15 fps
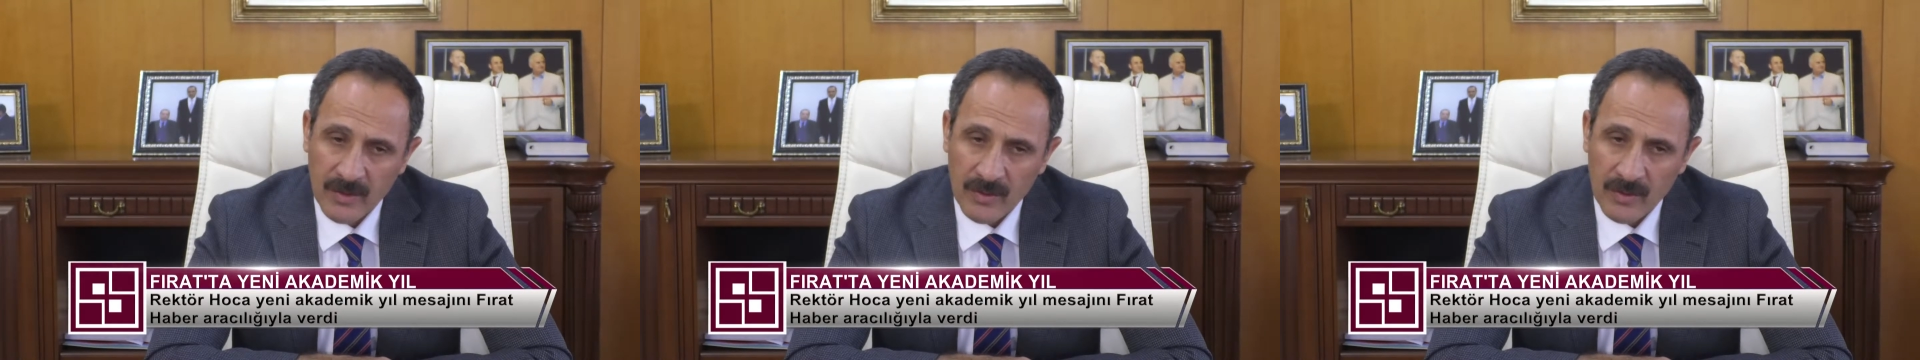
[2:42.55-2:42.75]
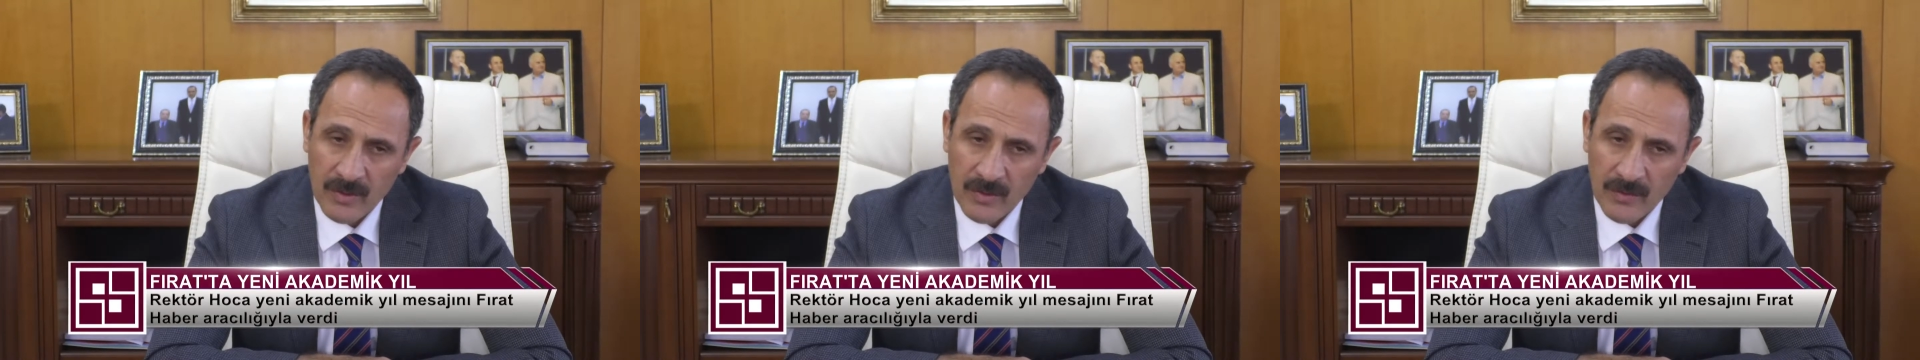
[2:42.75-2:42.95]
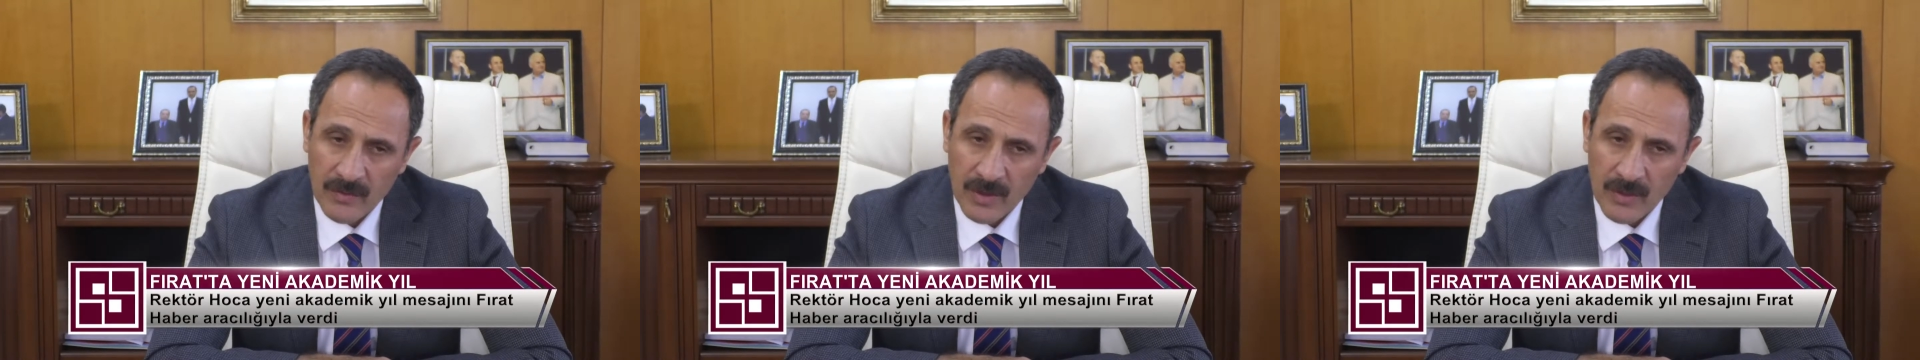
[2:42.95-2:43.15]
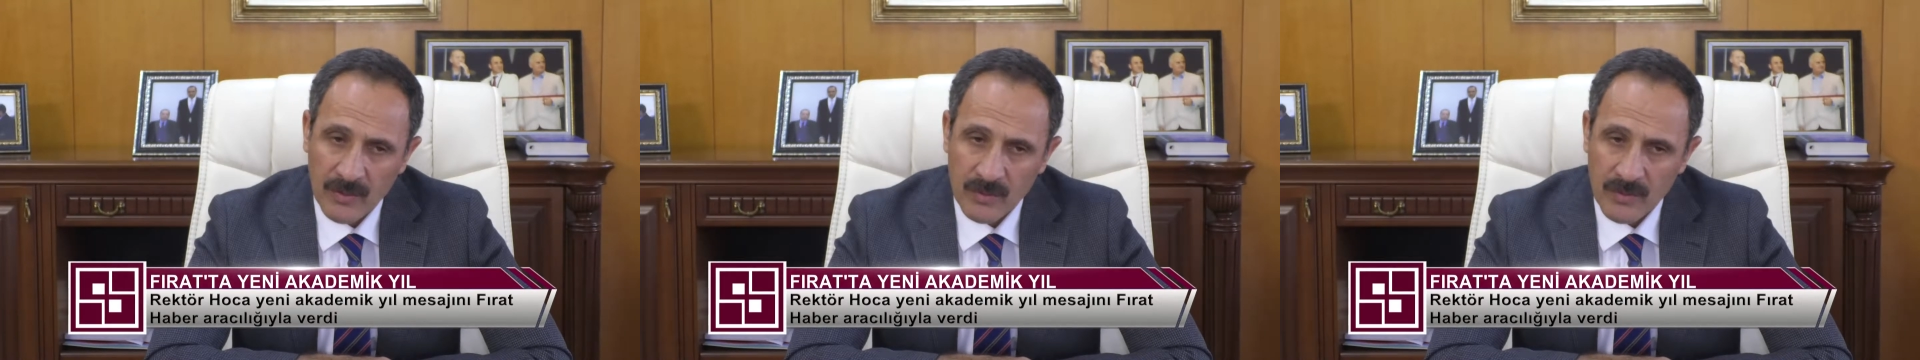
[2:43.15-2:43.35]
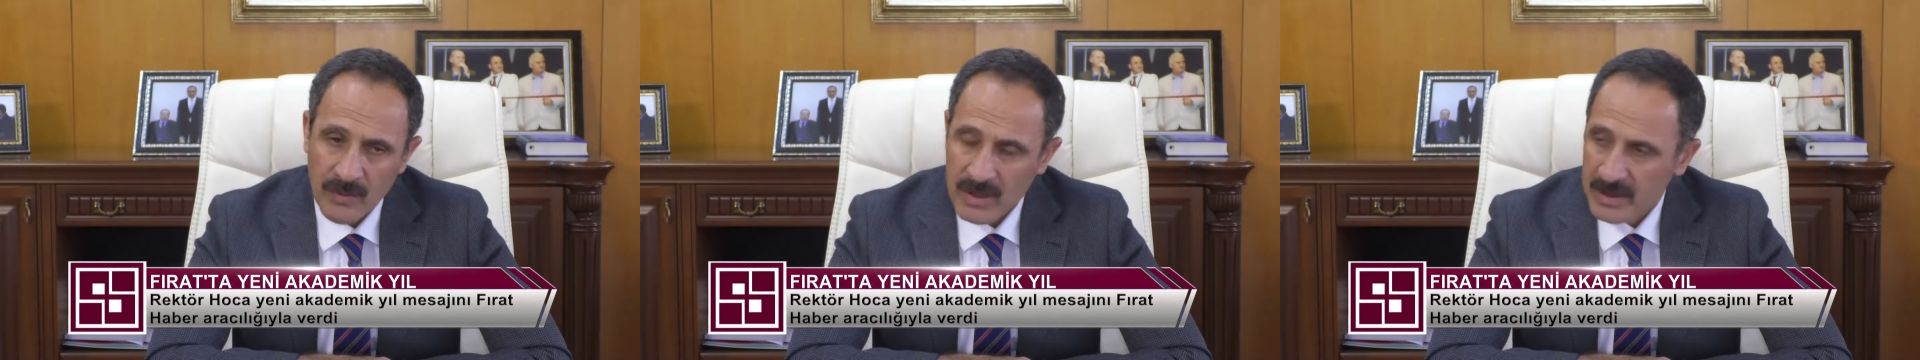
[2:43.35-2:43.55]
e,
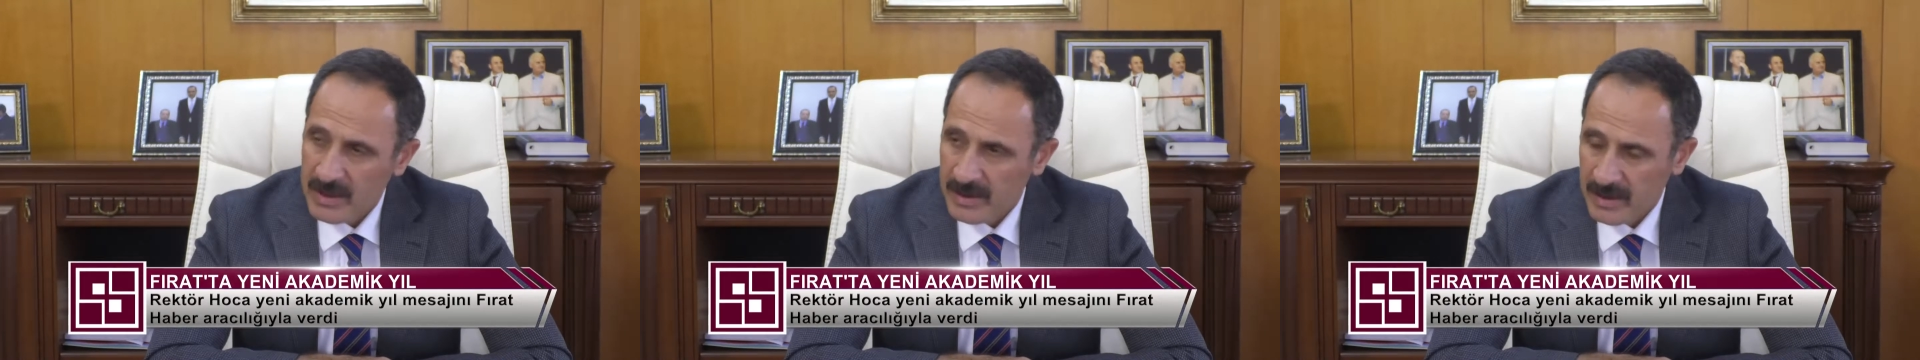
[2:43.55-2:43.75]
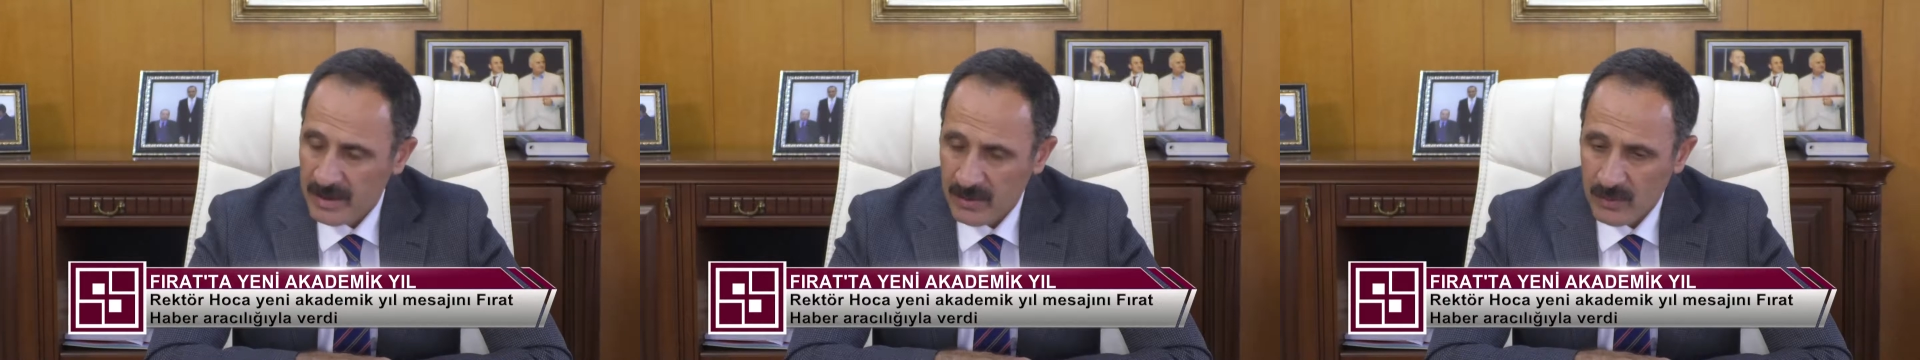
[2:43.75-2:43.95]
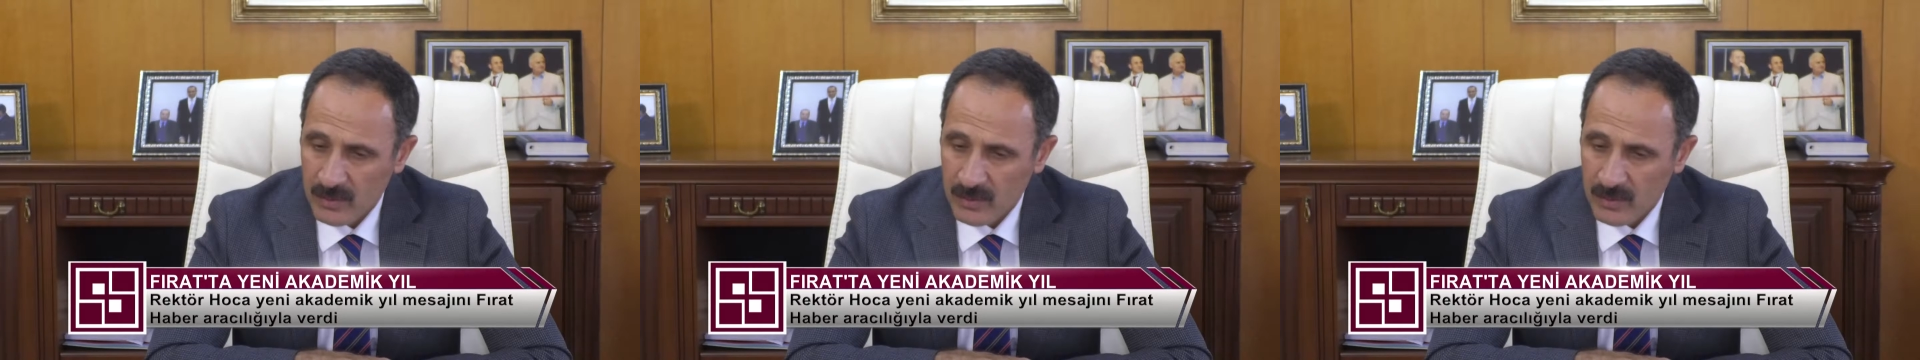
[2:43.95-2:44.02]
Fırat Üniversitesi'de